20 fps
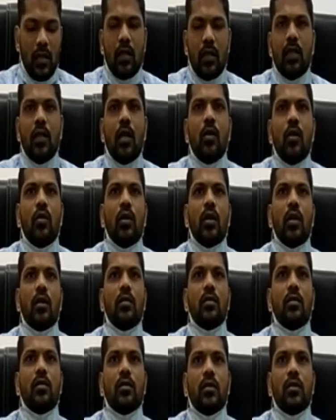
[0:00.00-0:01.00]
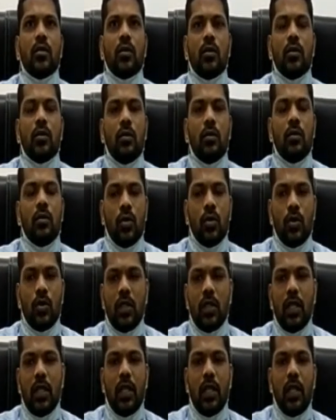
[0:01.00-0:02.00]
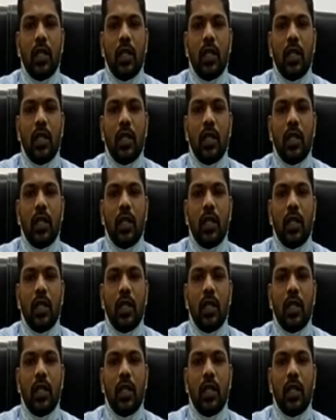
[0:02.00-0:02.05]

సిగ్గా ఉన్నారు సో చూస్తే